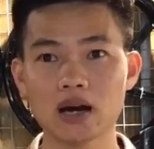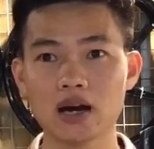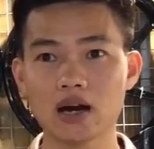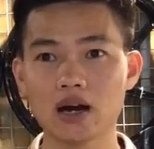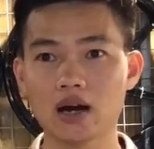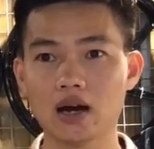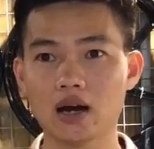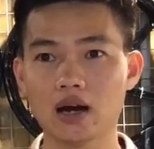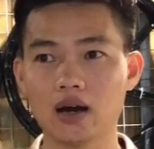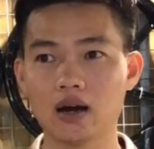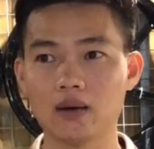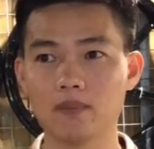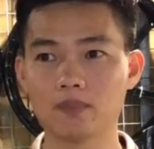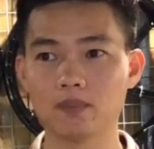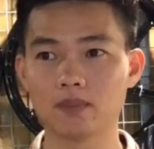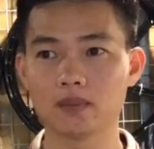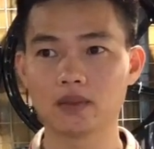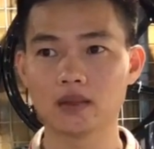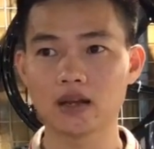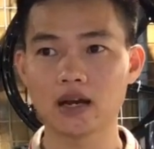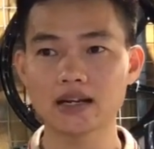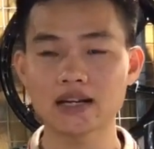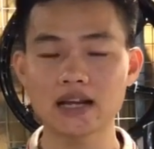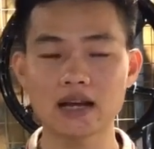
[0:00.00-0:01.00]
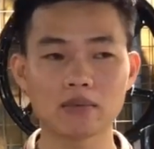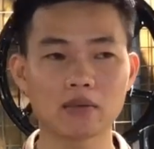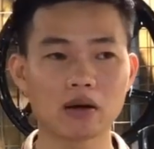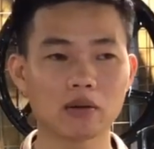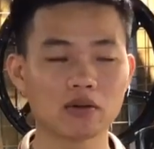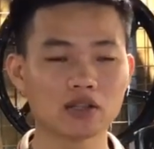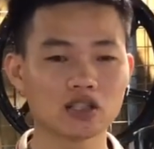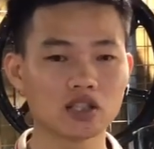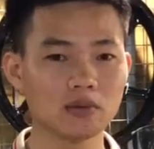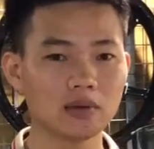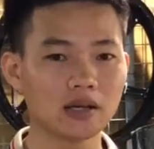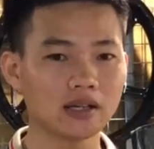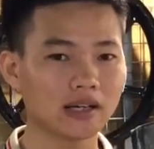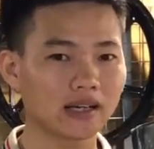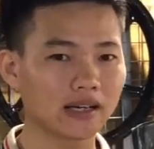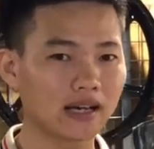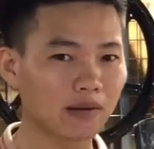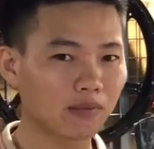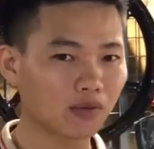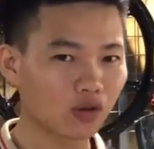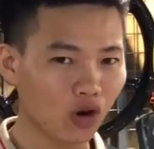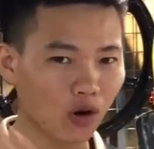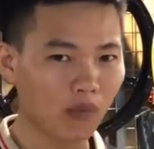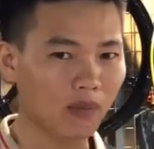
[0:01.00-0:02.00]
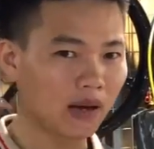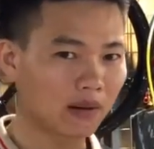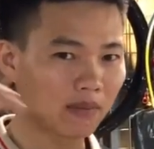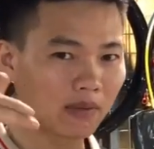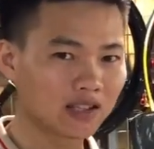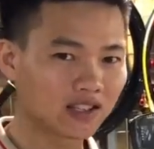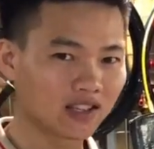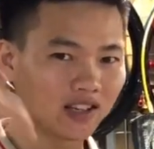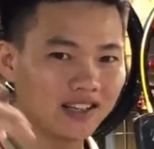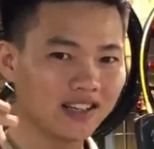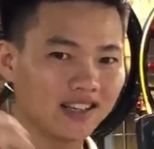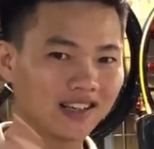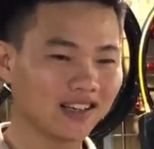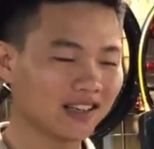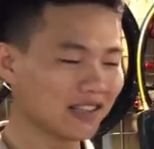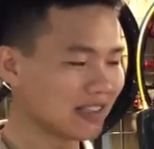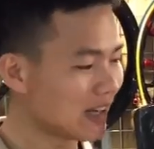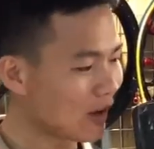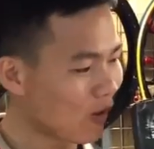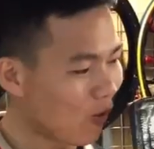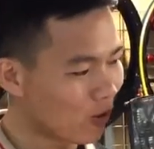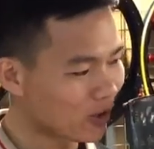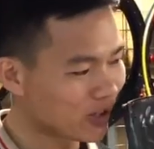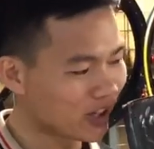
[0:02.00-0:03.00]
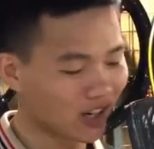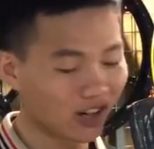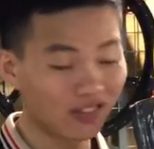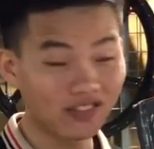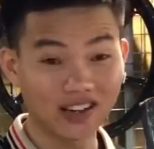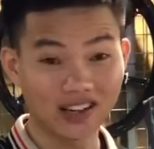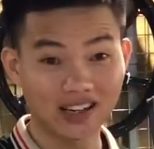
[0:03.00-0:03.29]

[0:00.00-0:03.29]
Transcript: mà anh em nào mà chưa biết thì anh em cứ comment bên dưới đi lĩnh sẽ hỗ trợ